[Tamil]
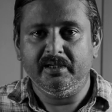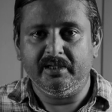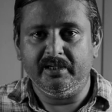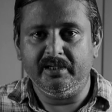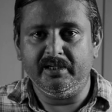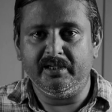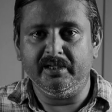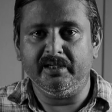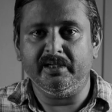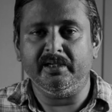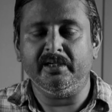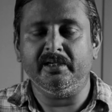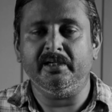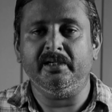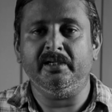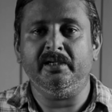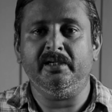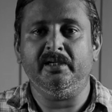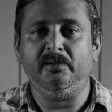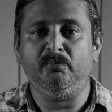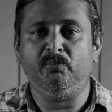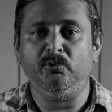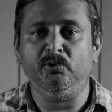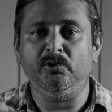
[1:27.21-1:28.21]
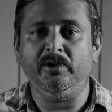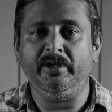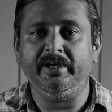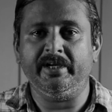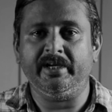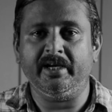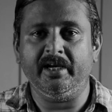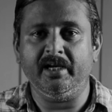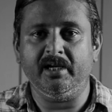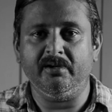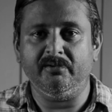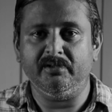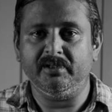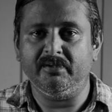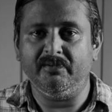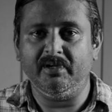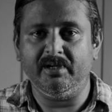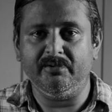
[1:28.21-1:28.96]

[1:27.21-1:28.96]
இந்த புது அறிக்கையில் வந்து